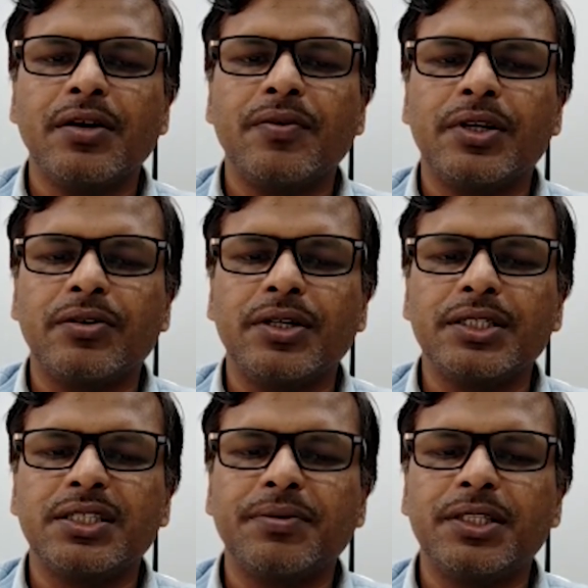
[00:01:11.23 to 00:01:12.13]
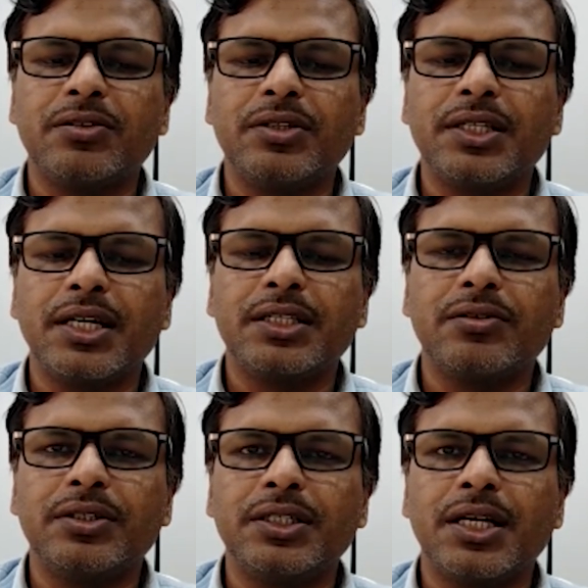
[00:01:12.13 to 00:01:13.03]
फिर 27,
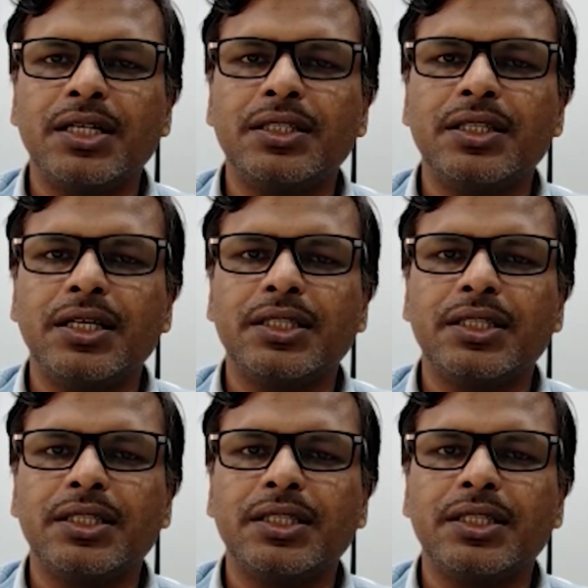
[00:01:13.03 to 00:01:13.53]
28, 29 ये